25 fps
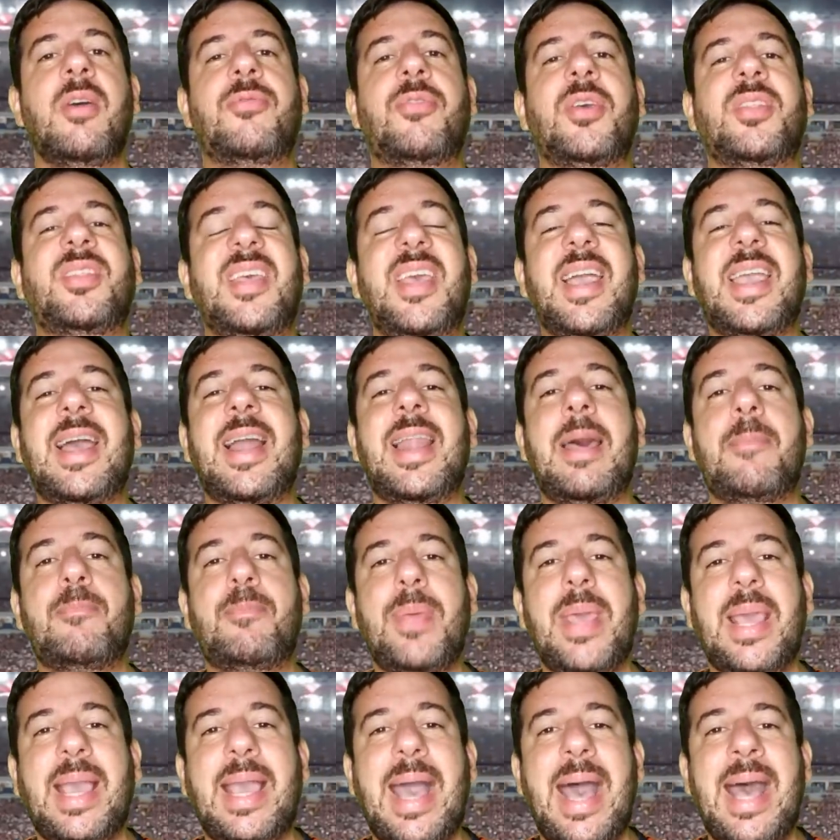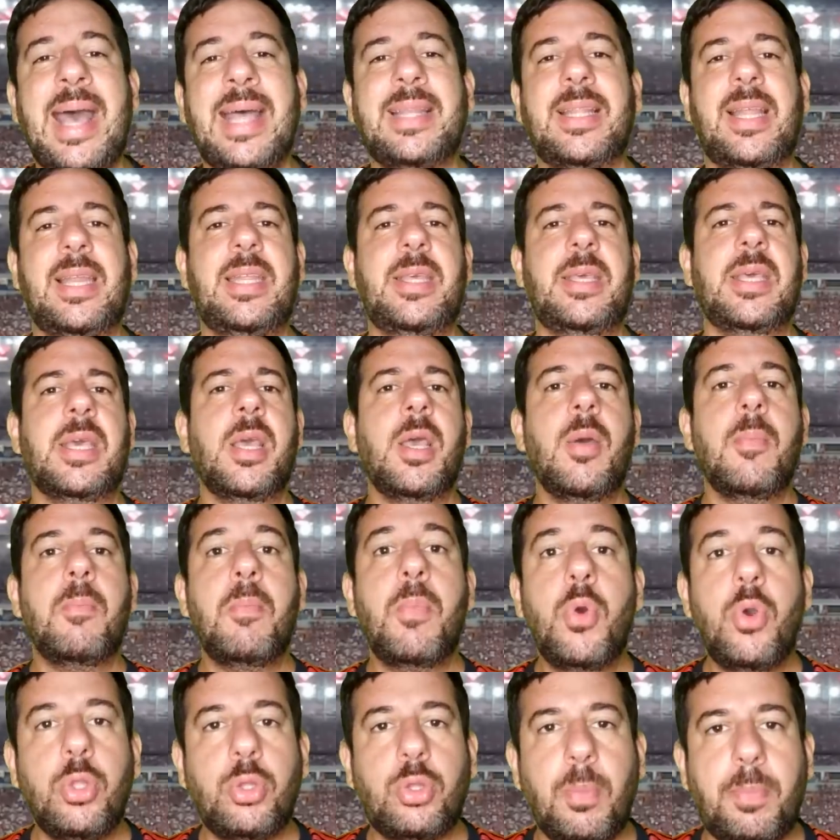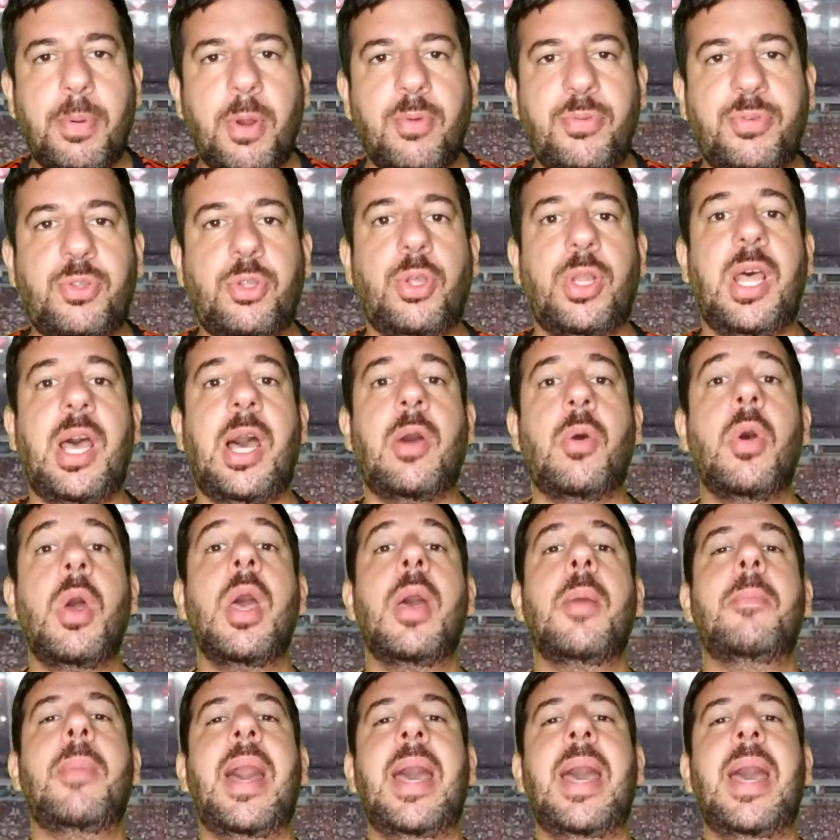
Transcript: foi sem aquela pegada ali, muito profissional,